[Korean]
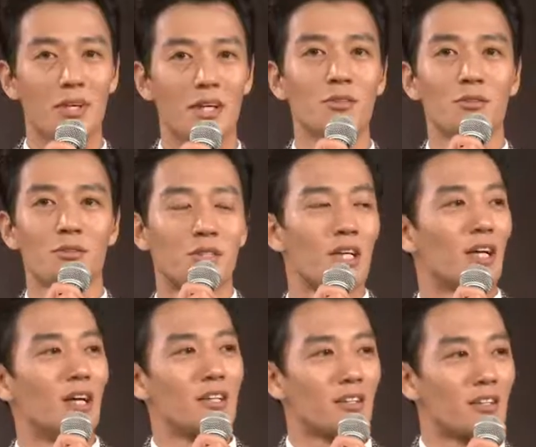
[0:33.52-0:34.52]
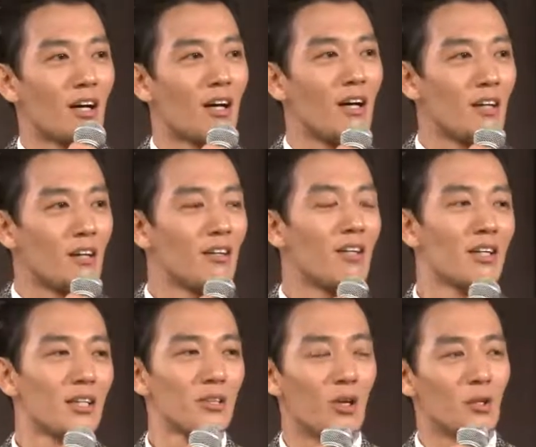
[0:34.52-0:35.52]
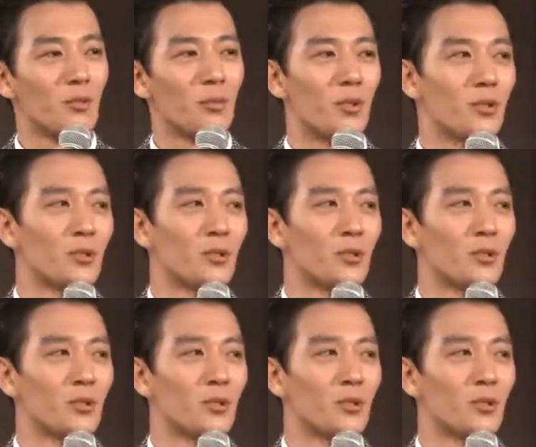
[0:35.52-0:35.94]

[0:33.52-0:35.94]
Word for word: 아니 제가 할 얘기 다 하셔갖고 민호